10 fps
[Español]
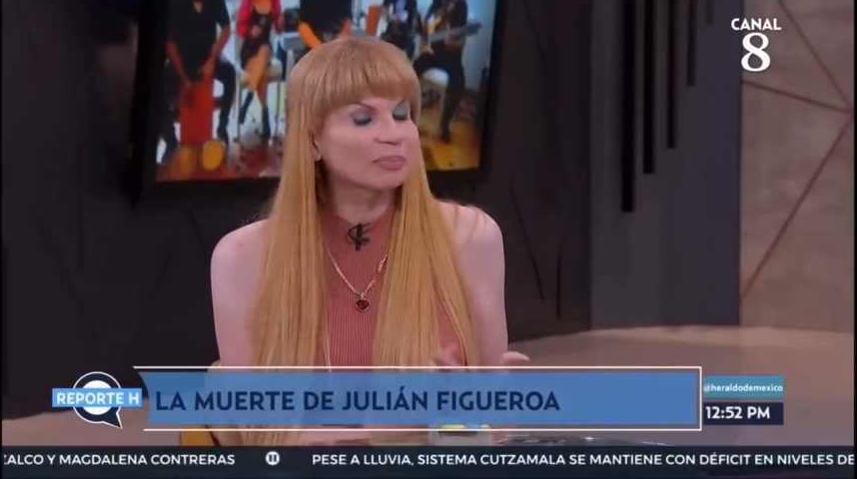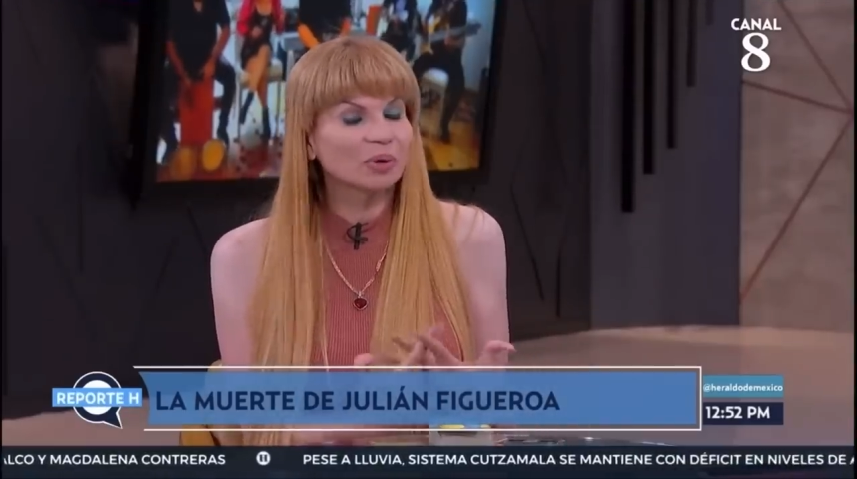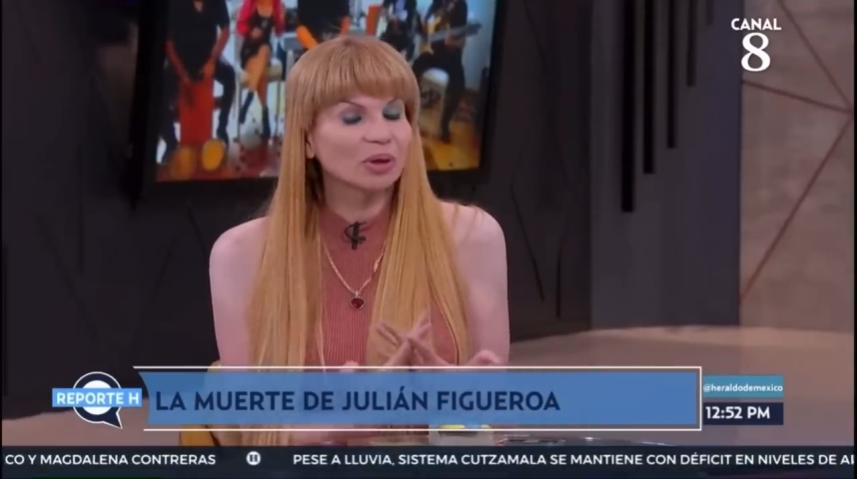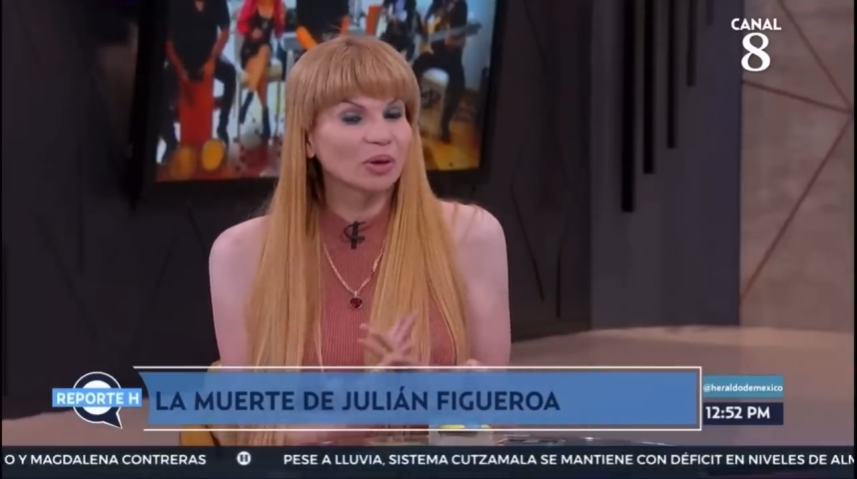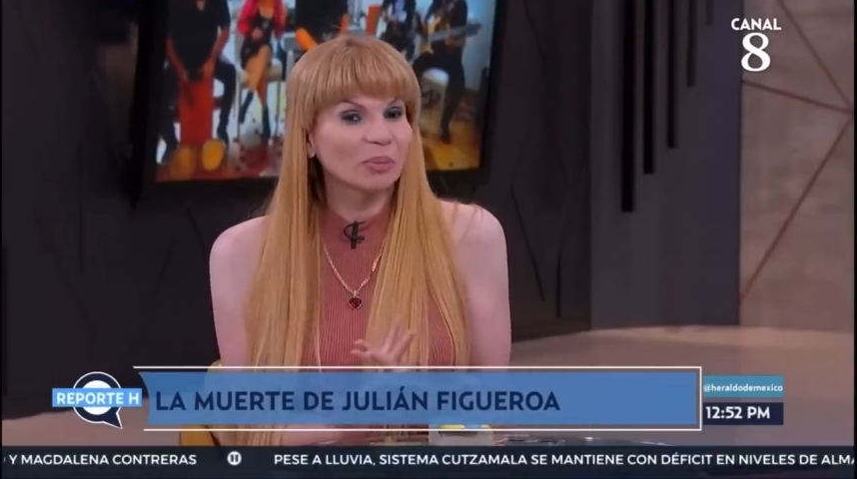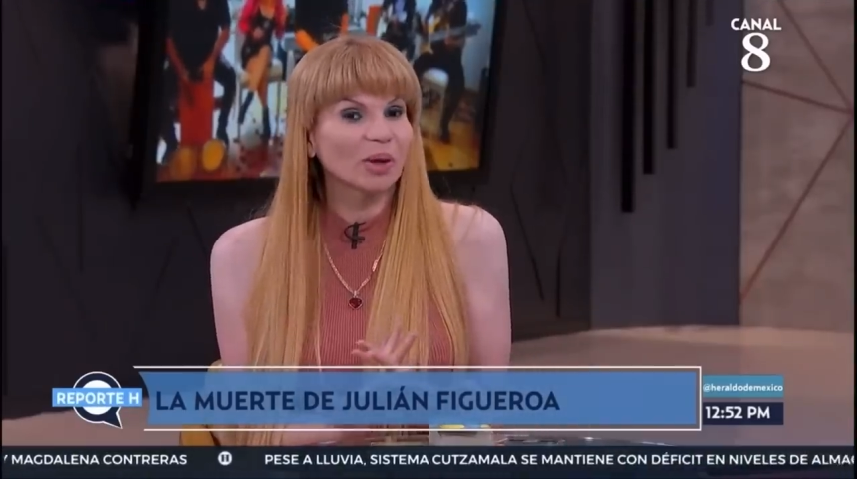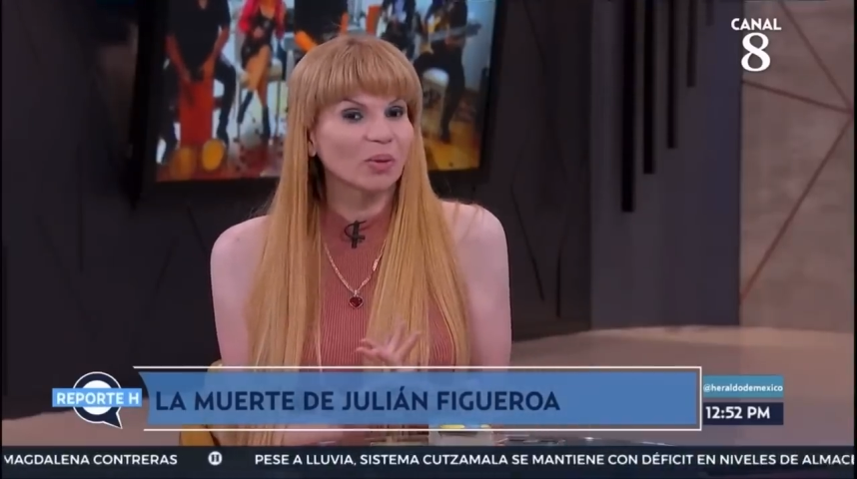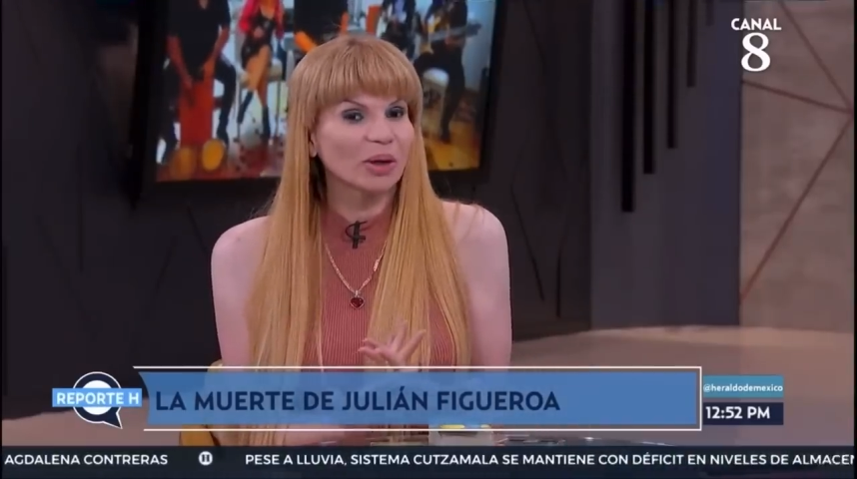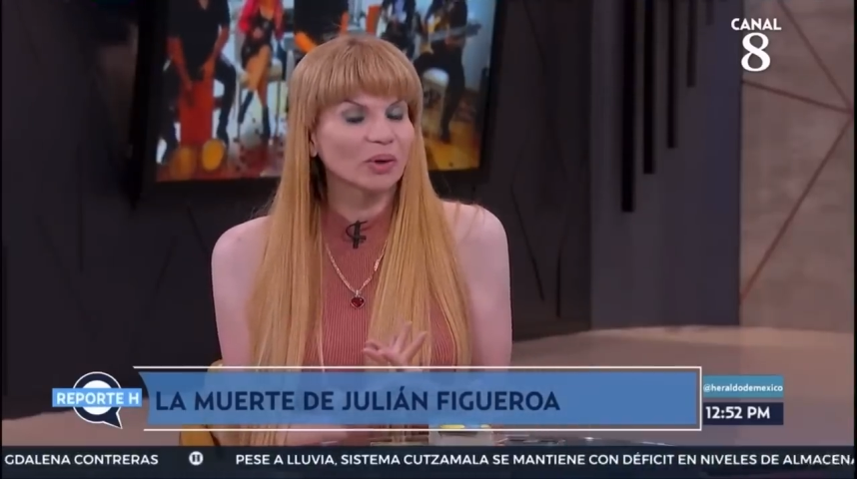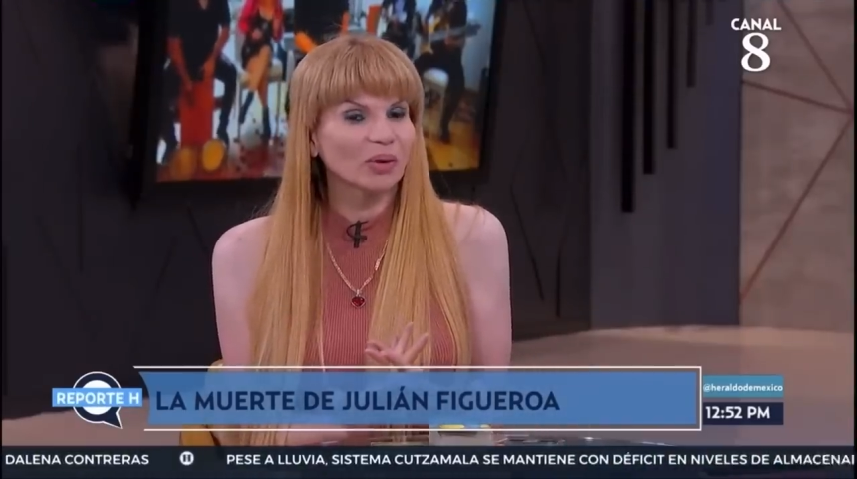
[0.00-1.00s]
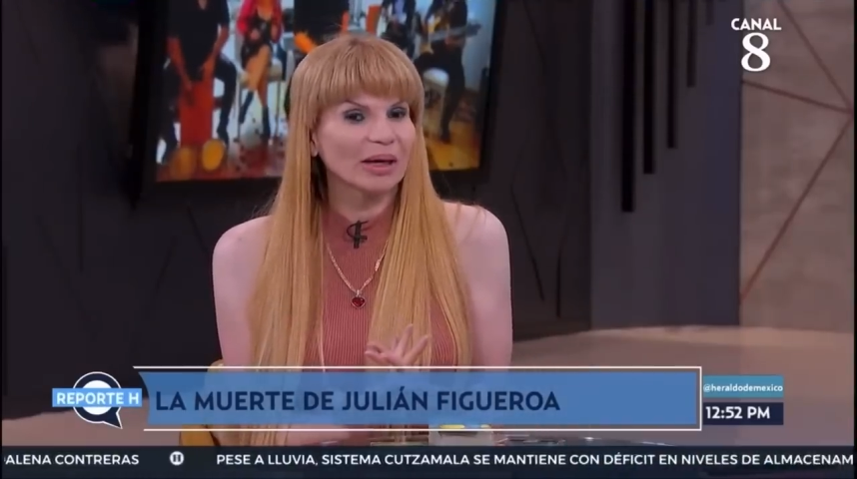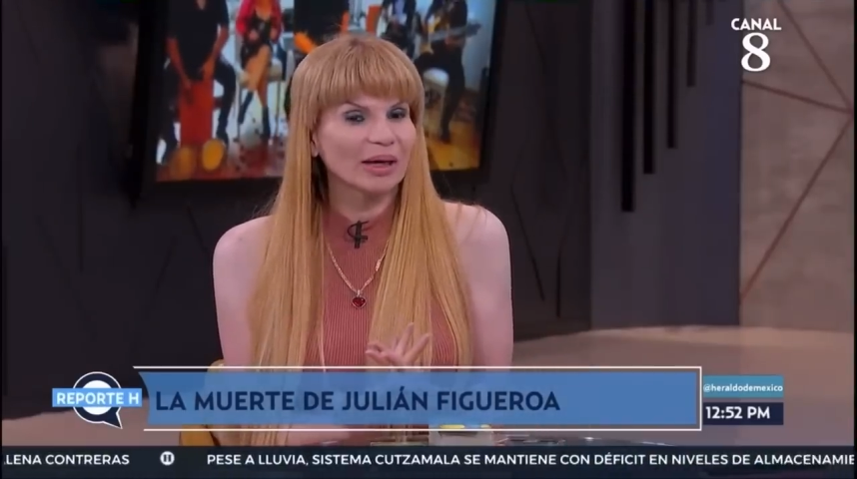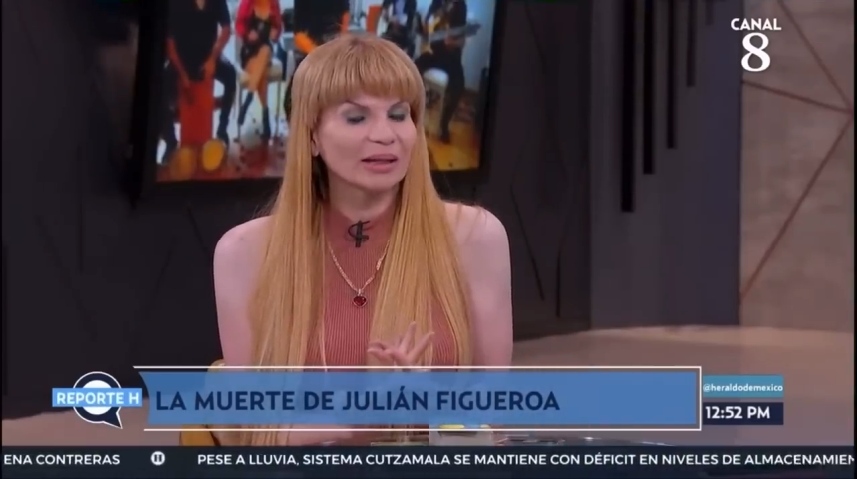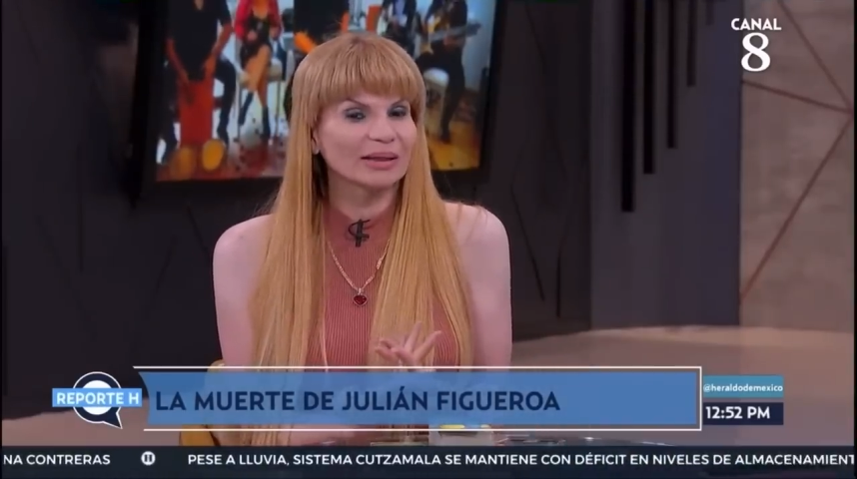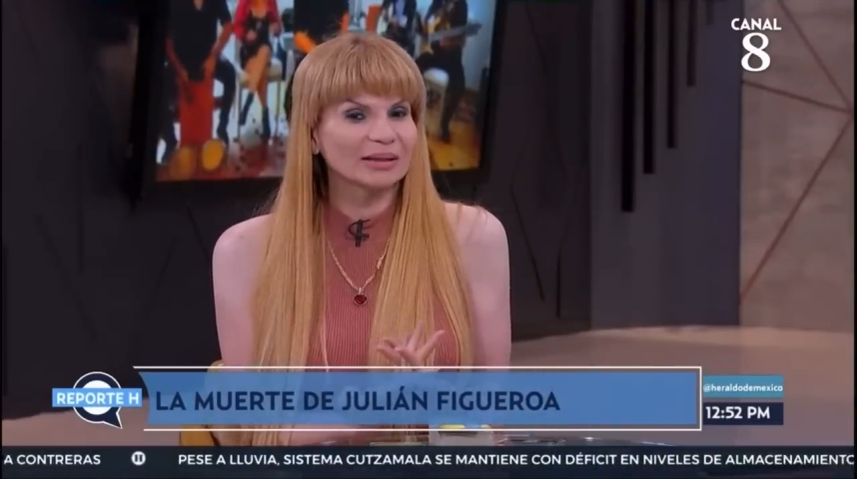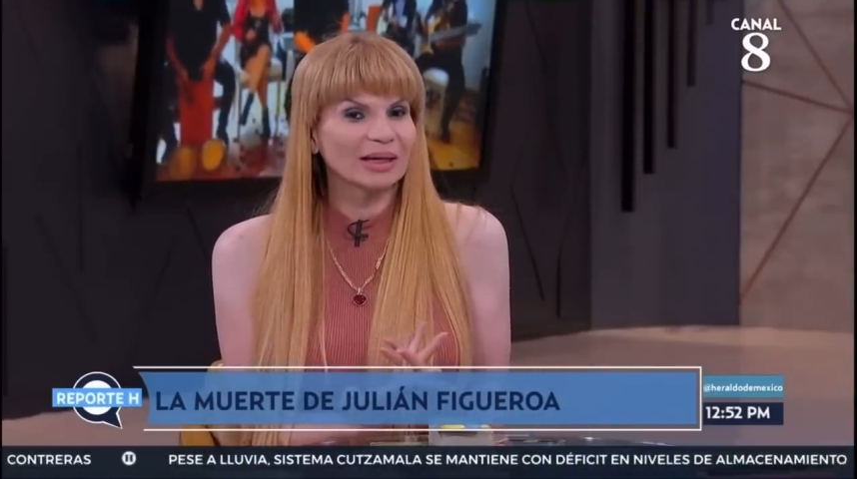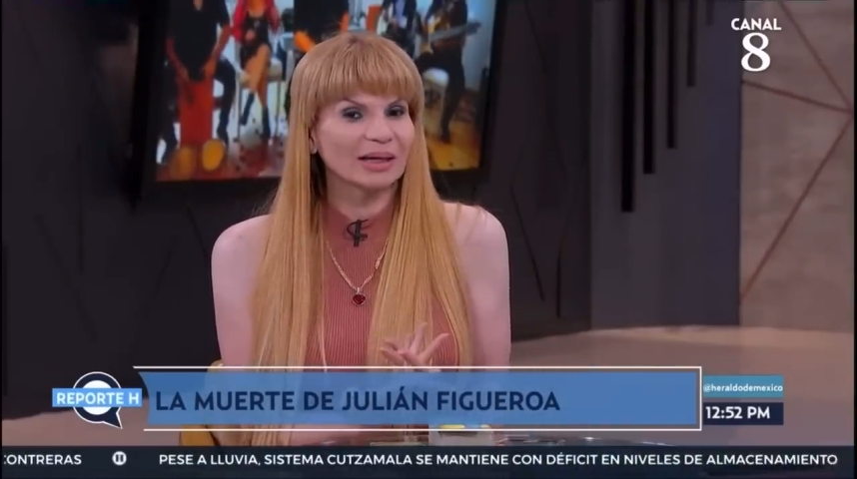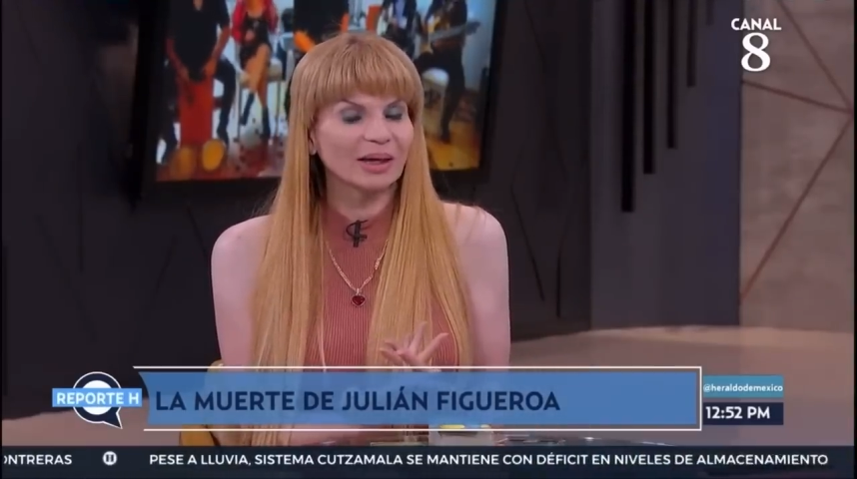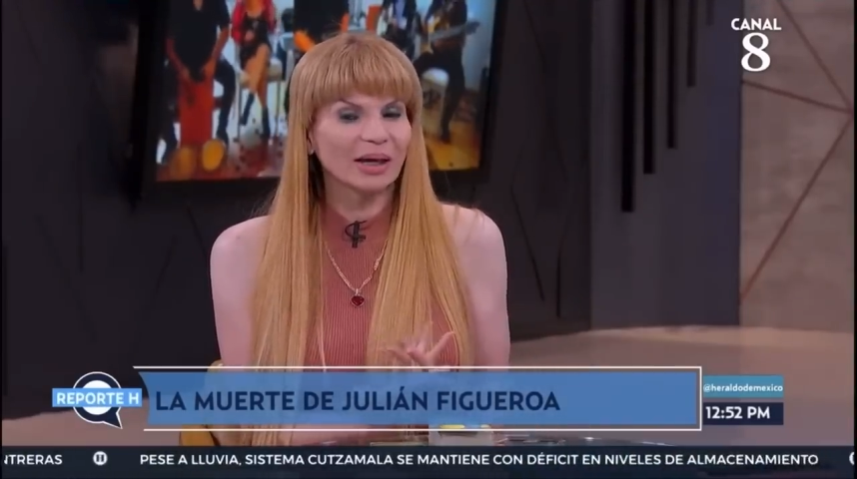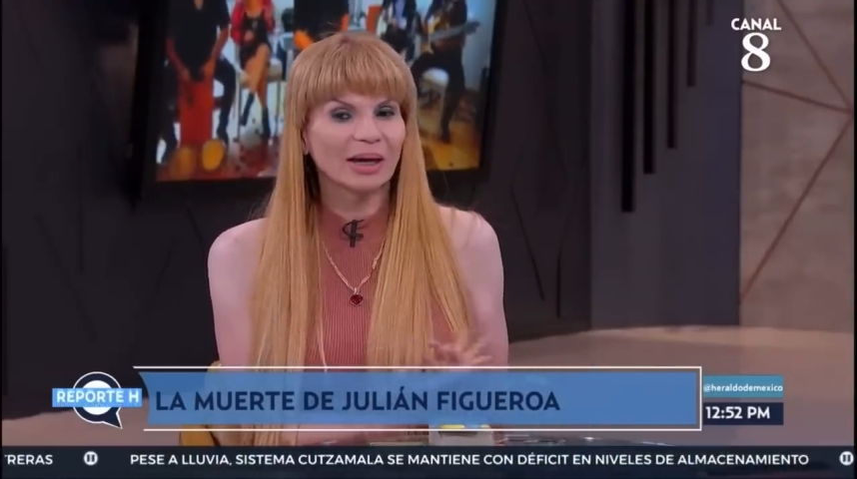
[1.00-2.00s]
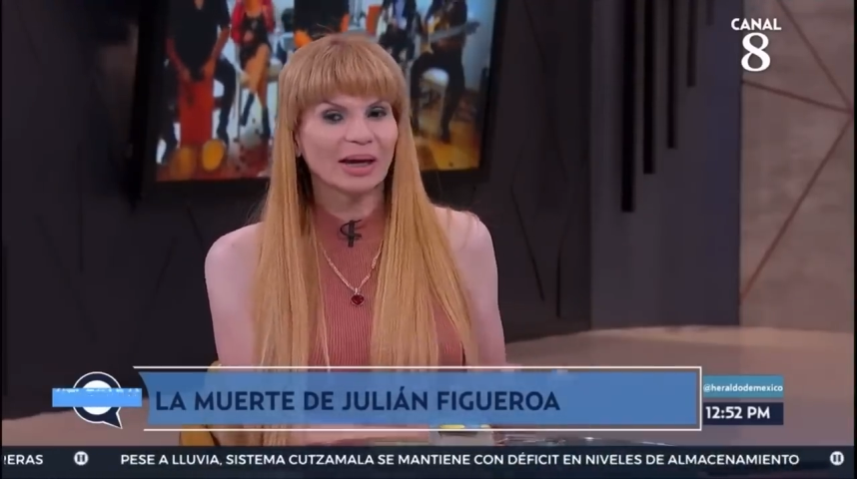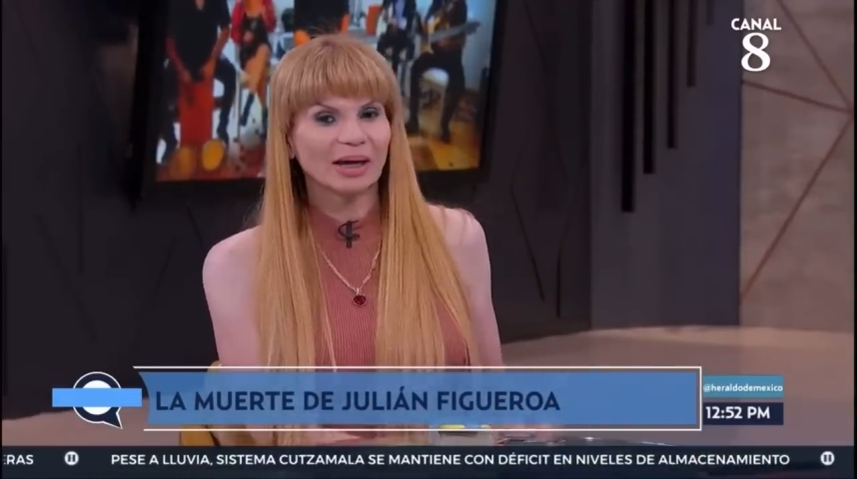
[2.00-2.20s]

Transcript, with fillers: Porque yo me acuerdo que decían que